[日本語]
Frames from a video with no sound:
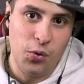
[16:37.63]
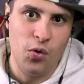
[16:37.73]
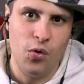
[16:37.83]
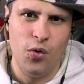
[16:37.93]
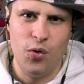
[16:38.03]

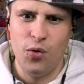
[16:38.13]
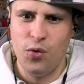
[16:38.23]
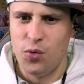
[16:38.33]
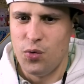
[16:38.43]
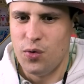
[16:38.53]

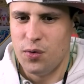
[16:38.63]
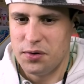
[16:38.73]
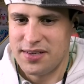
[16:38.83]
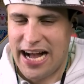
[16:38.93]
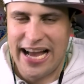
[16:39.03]

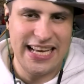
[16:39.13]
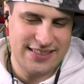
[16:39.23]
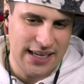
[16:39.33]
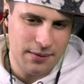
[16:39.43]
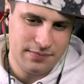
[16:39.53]
おお
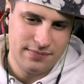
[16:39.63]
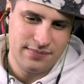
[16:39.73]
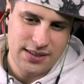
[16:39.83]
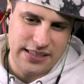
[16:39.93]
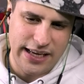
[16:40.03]
速さ
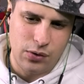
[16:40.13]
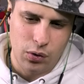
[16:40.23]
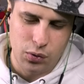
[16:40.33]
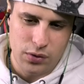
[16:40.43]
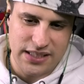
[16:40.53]
最
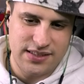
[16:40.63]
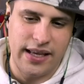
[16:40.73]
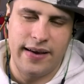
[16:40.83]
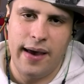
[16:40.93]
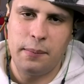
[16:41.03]
高到
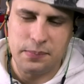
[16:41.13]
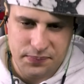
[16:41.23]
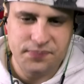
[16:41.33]
達点へ